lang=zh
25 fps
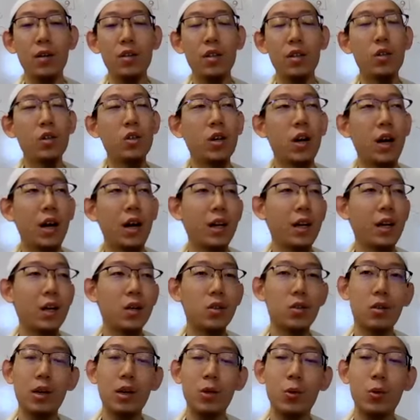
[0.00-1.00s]
先知阿里
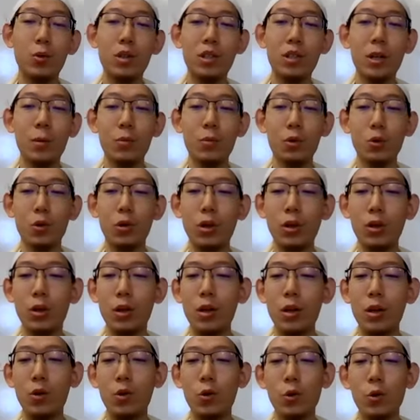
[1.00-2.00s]
希斯拉托斯他们
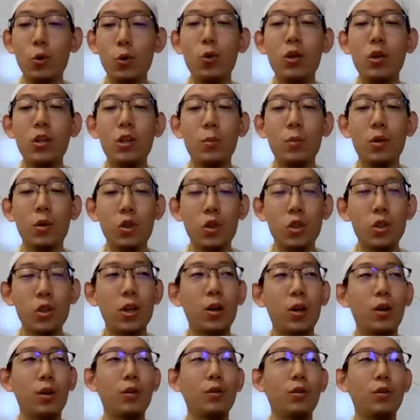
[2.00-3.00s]
说：“如果你们知
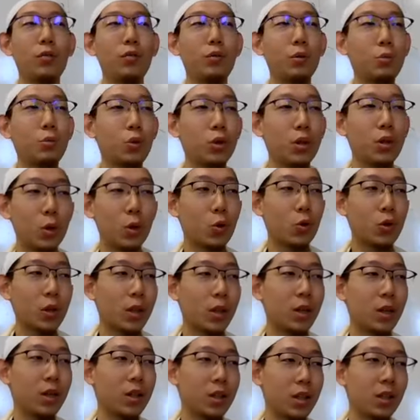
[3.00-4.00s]
道坟墓当
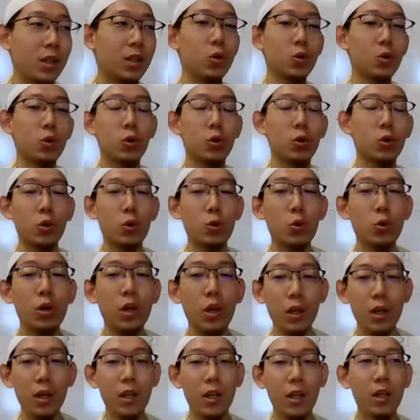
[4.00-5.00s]
中的人，就是说
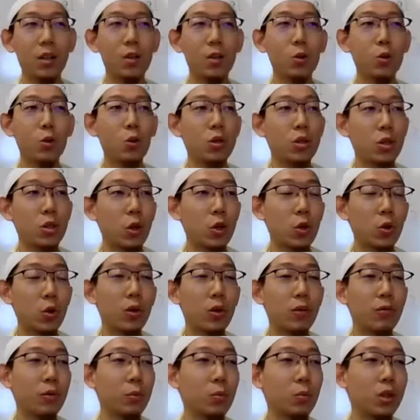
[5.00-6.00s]
作恶的人所遭
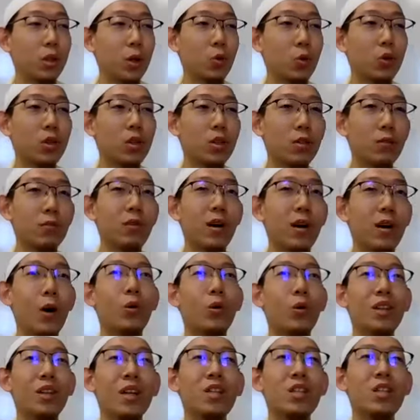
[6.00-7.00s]
受的坟墓当中的刑罚，
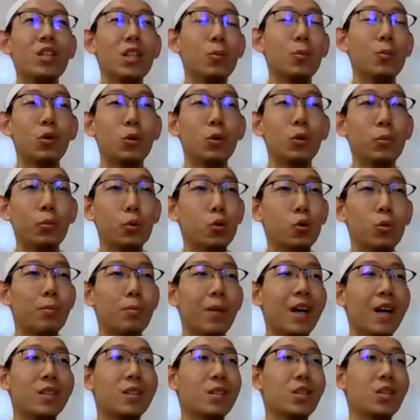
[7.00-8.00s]
我担心你们都不去
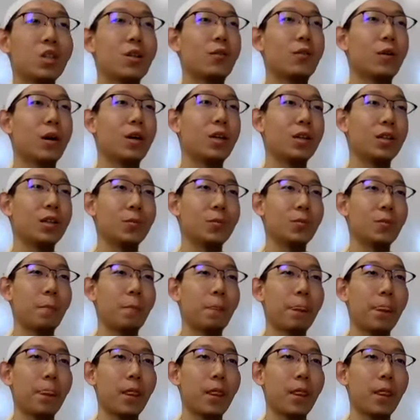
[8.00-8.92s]
埋自己的亡人。”